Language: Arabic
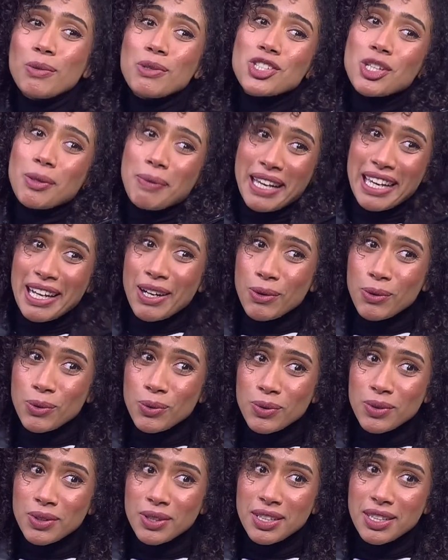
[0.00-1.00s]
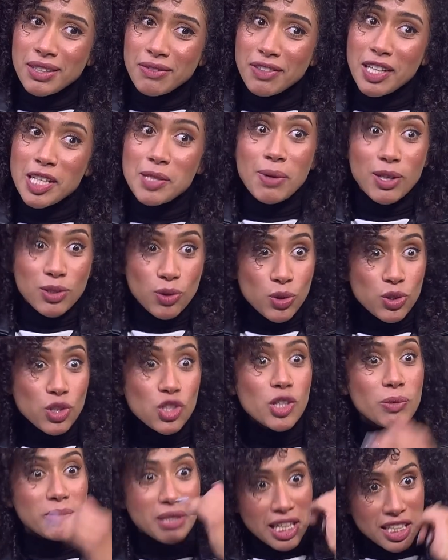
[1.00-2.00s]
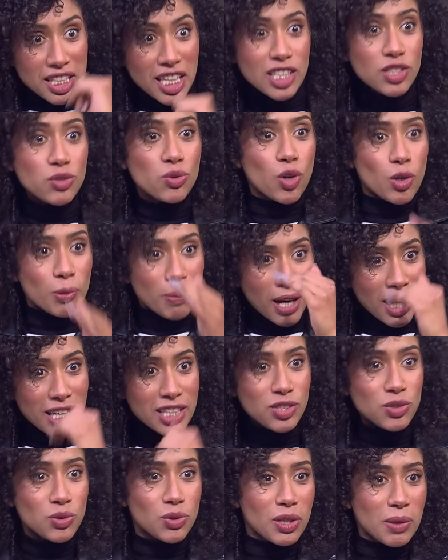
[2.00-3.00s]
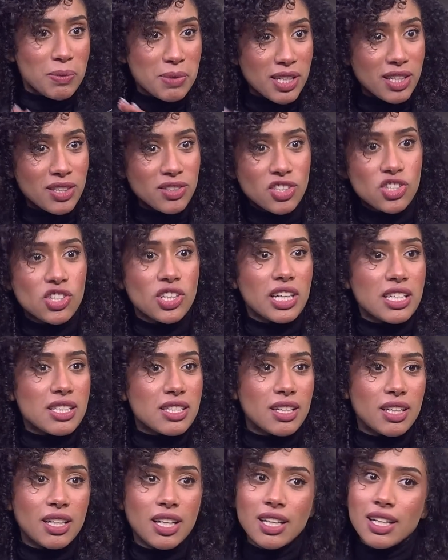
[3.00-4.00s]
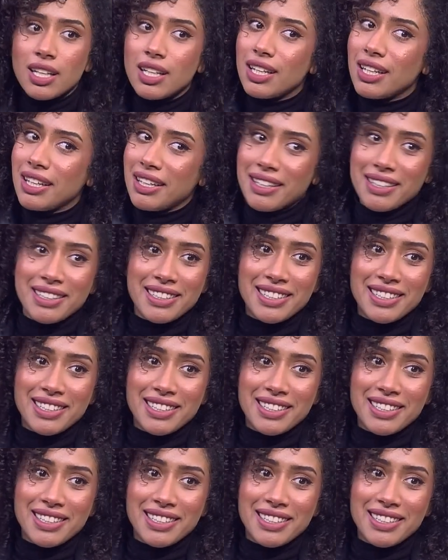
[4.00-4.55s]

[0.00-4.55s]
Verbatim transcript: بشرب حلو في ناس بقى تقعد تشرب 3 لتر و4 لتر و5 لتر عشان اخس ايوه لا